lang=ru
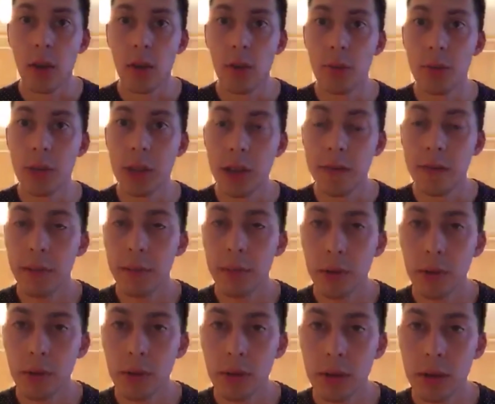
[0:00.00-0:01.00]
У меня
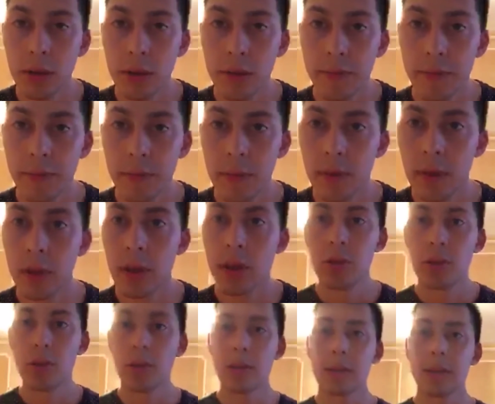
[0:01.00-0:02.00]
вопрос,
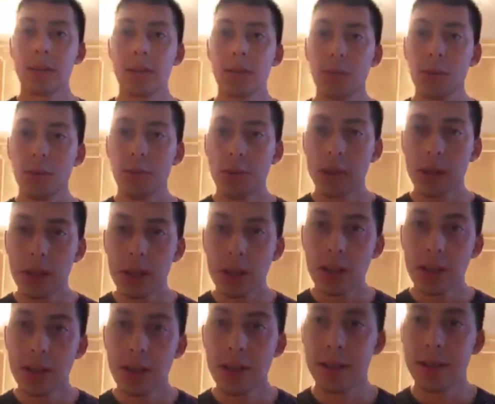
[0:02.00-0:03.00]
через какое
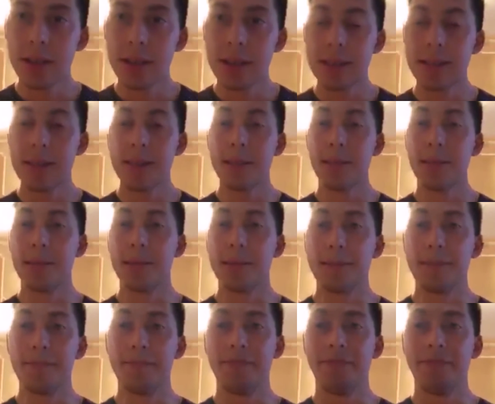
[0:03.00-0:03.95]
приложение редактировать?